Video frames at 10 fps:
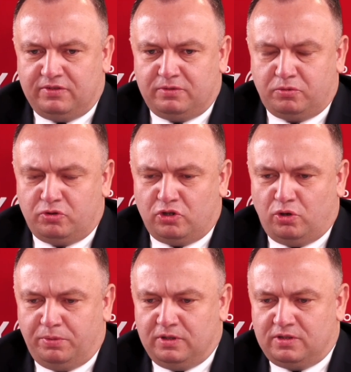w strukturze
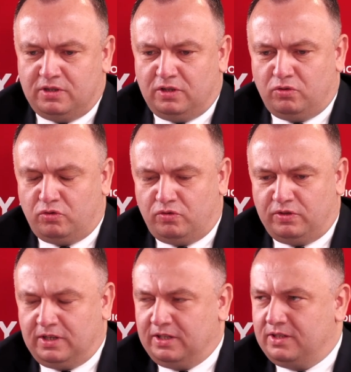kompetencyjnej już w
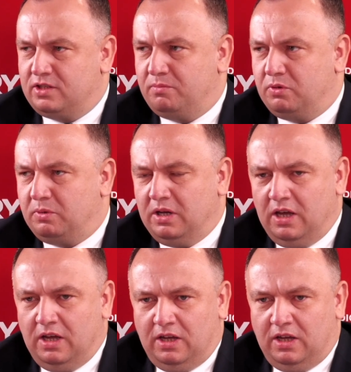tej kadencji były.